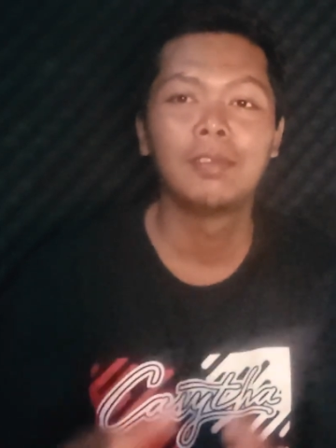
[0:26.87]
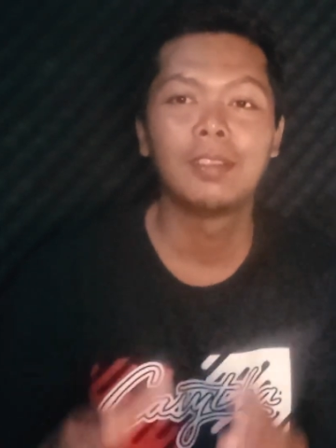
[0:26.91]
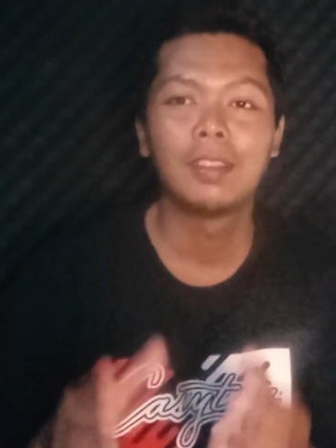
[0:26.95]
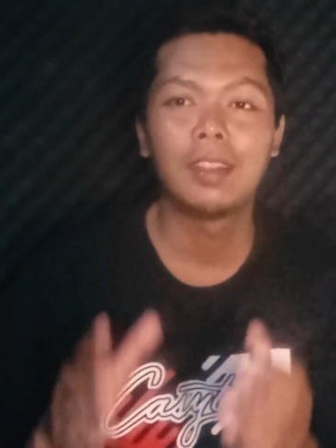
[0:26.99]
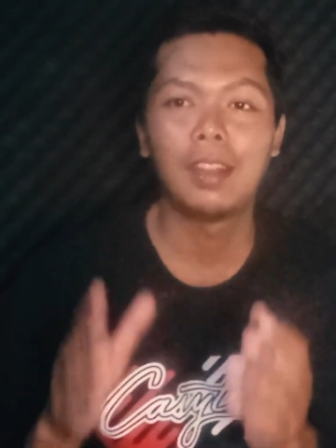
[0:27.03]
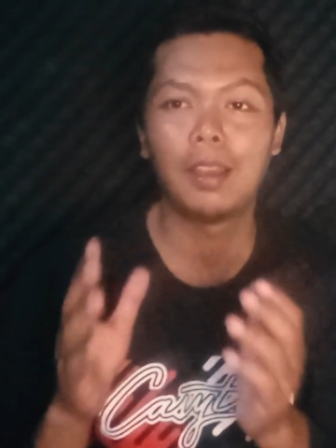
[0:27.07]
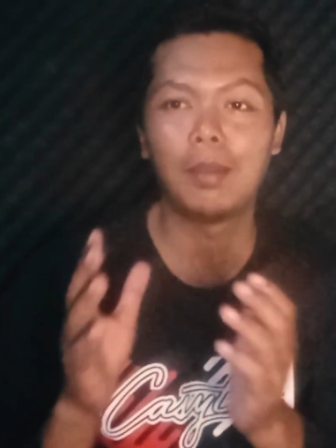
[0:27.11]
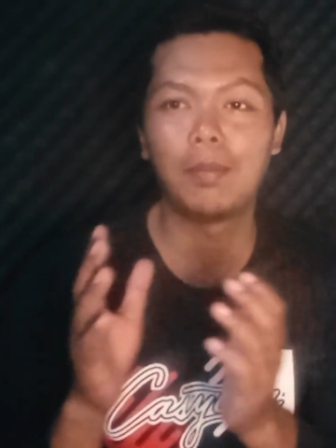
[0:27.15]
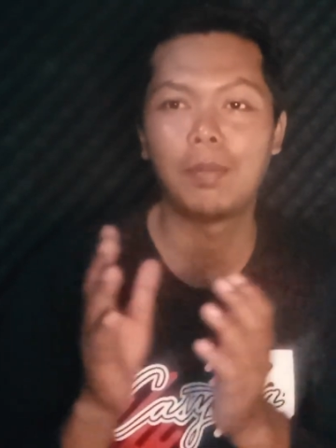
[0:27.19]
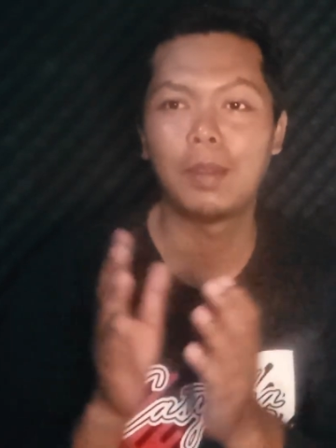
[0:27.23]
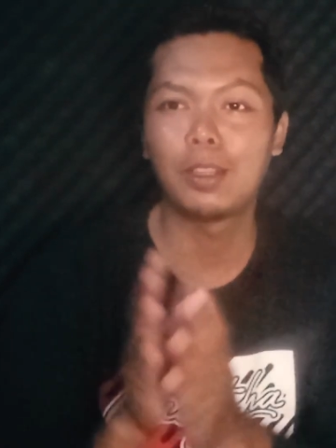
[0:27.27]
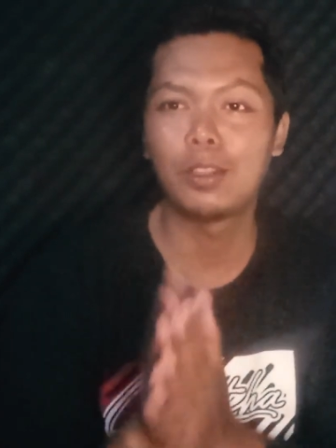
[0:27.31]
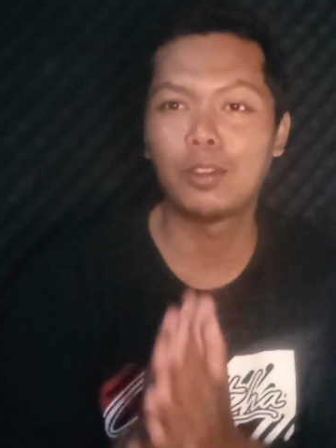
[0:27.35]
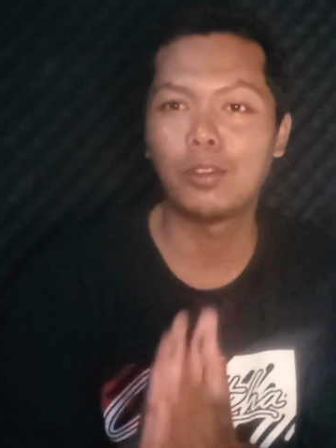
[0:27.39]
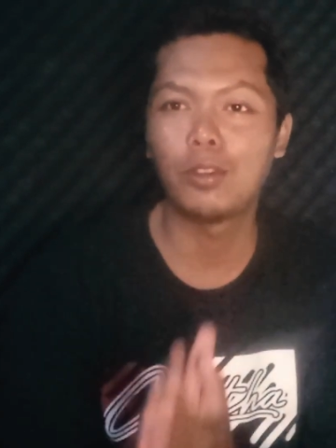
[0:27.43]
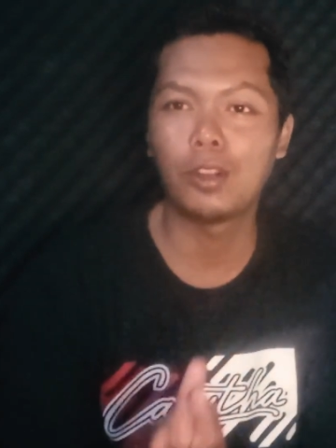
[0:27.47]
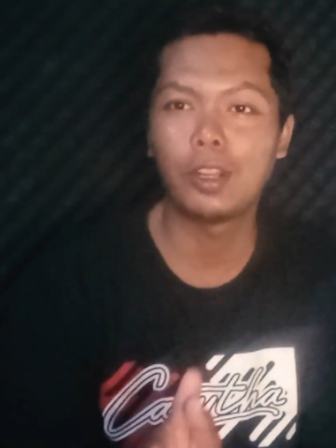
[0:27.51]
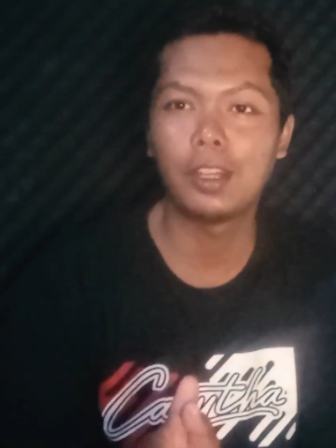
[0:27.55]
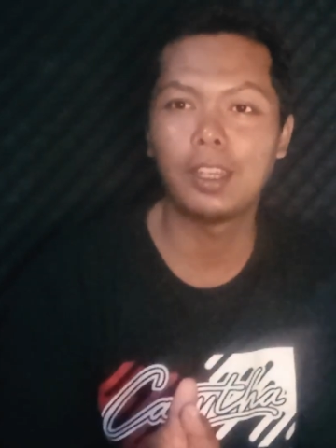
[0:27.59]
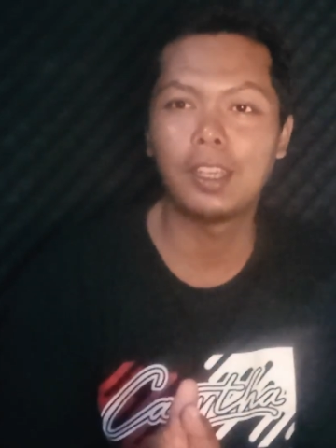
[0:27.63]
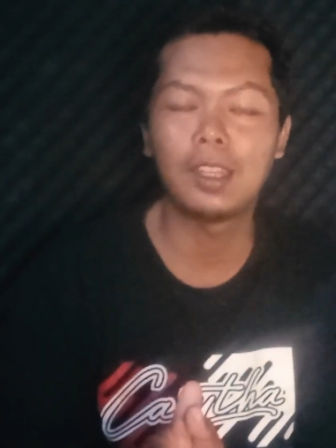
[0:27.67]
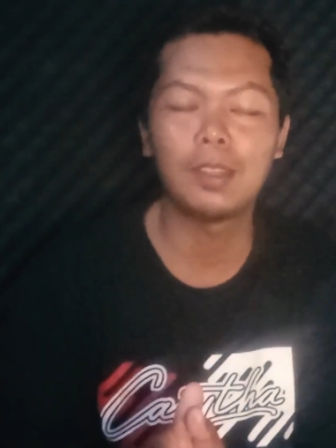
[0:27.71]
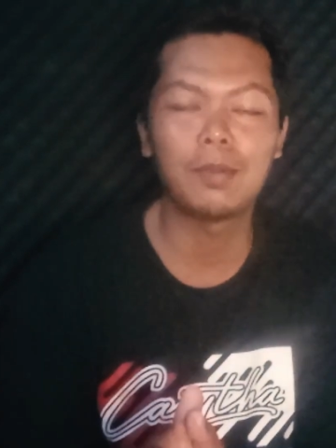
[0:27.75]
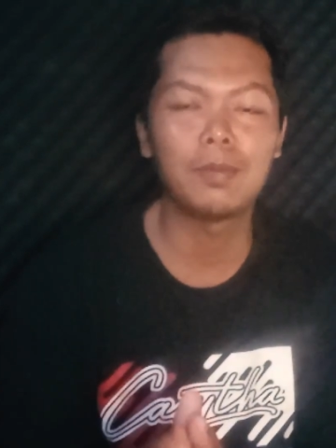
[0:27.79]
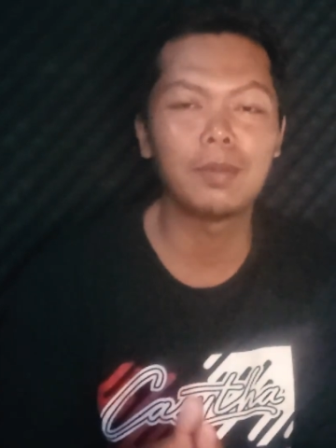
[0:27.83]
Selamat
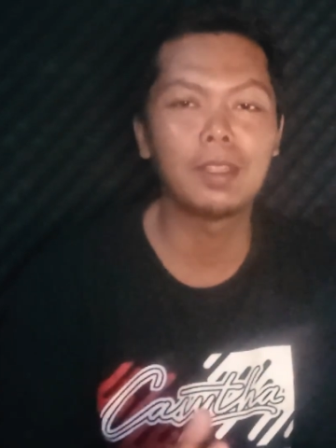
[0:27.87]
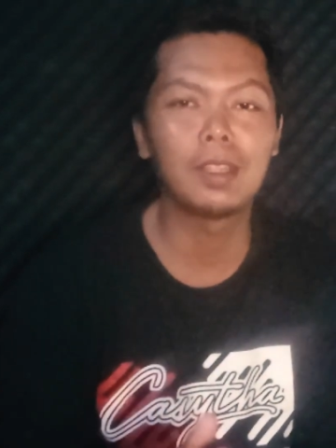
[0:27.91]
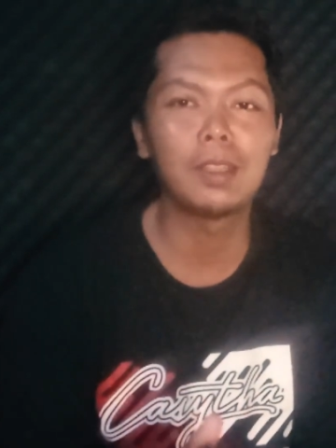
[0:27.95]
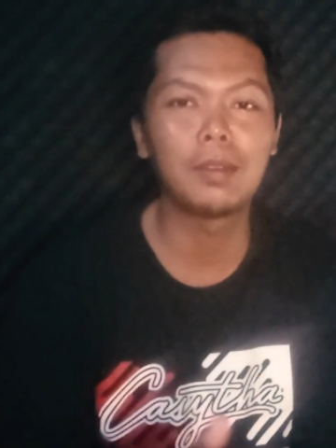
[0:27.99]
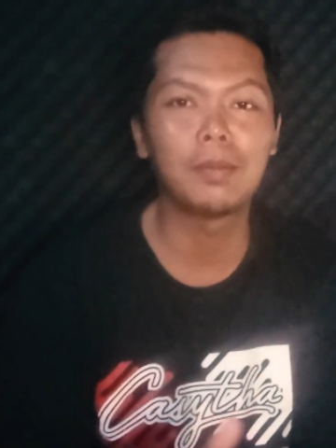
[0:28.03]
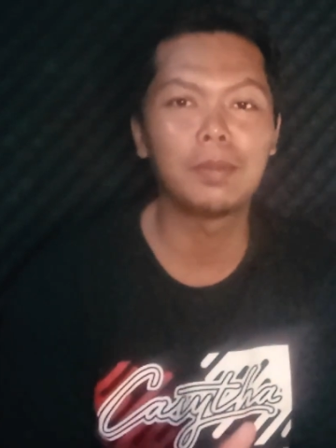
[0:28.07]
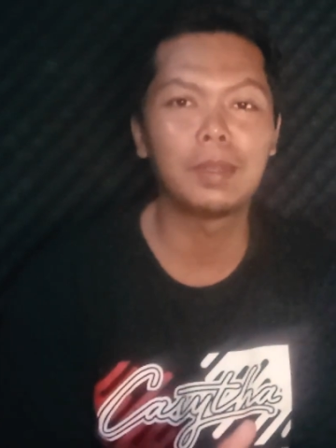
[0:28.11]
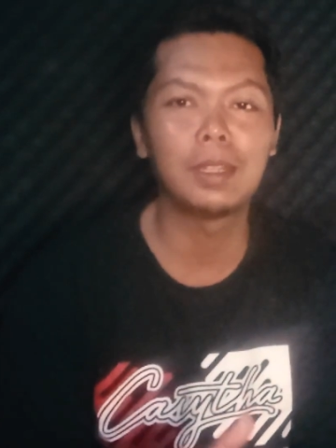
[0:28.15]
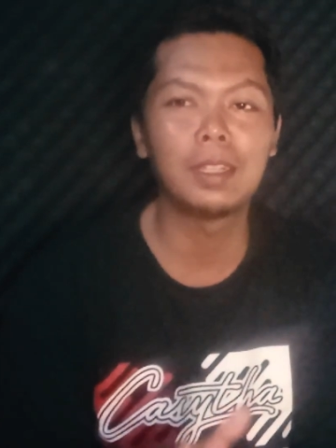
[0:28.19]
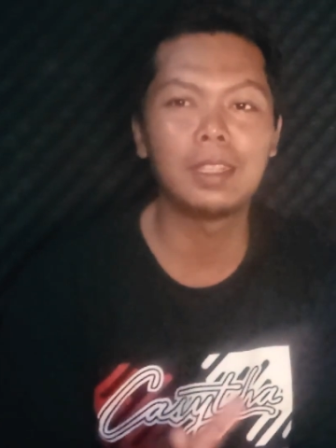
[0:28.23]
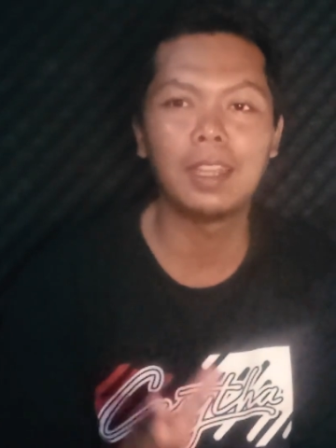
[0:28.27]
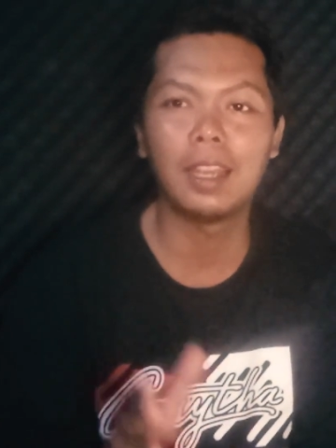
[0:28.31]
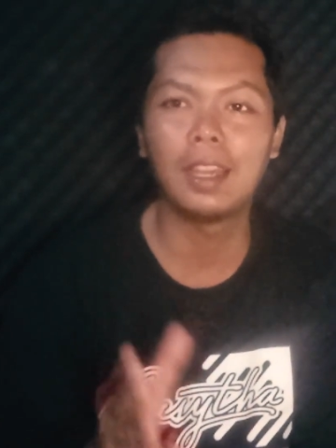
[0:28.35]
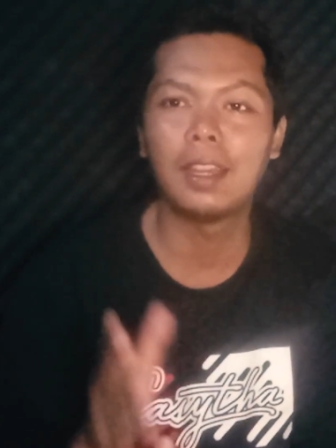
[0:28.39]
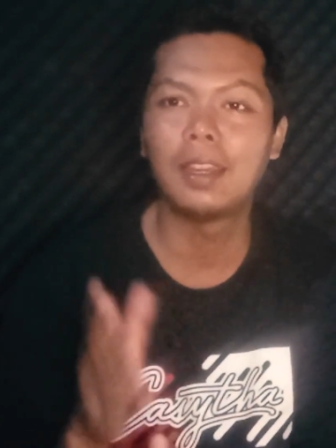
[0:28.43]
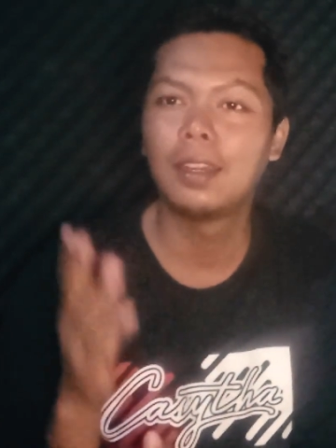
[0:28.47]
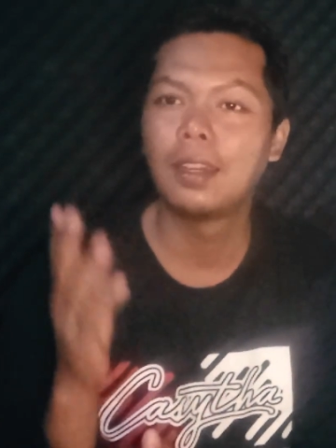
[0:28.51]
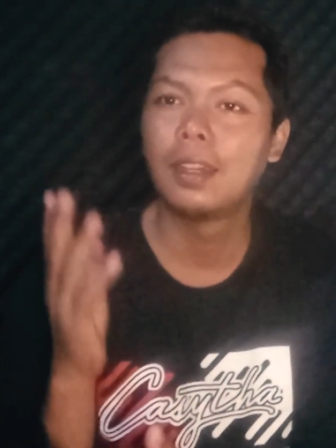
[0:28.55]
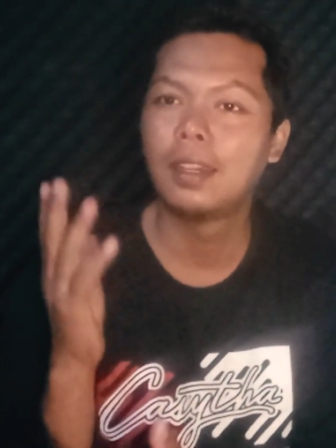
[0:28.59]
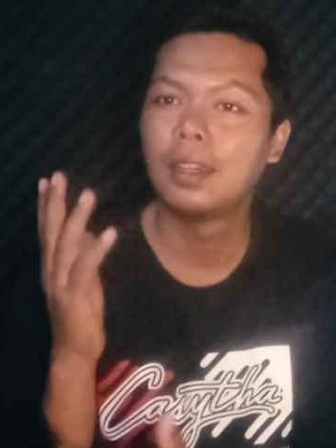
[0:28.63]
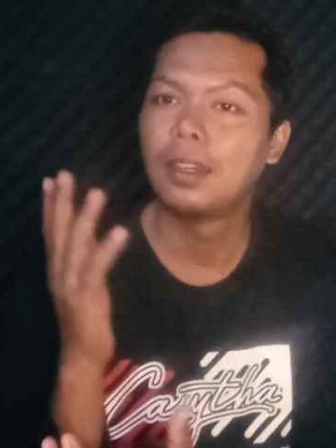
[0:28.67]
sore ya teman-teman ya.